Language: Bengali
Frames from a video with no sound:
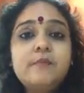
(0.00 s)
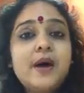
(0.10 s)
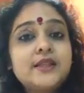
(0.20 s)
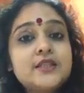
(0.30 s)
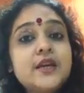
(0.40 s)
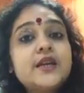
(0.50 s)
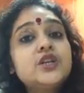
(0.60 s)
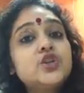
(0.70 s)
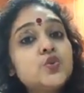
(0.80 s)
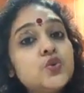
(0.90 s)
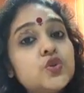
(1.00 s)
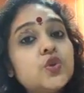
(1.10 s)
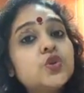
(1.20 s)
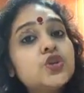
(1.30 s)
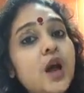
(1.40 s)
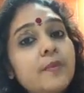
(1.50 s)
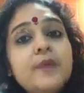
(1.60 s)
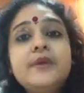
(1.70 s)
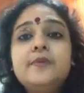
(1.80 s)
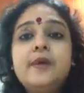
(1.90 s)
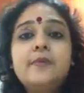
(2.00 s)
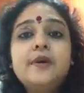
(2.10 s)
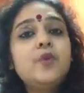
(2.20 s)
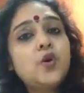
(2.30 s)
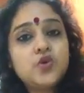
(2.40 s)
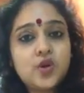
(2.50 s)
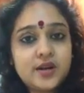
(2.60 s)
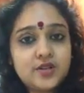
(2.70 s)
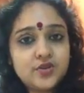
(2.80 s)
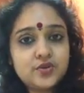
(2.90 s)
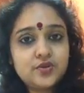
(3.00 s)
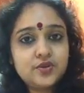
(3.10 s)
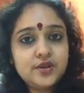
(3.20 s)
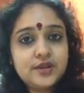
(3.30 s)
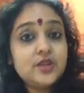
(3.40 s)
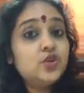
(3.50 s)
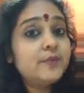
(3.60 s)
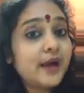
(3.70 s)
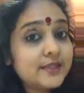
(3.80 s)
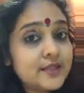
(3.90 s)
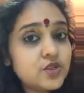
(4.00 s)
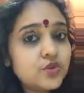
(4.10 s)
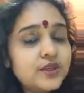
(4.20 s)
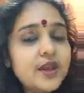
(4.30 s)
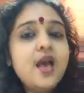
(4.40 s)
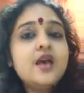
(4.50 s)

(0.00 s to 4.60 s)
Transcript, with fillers: বাচ্চাকে সুস্থ স্বাভাবিকভাবে বড় করার জন্য কিন্তু বাচ্চা যদি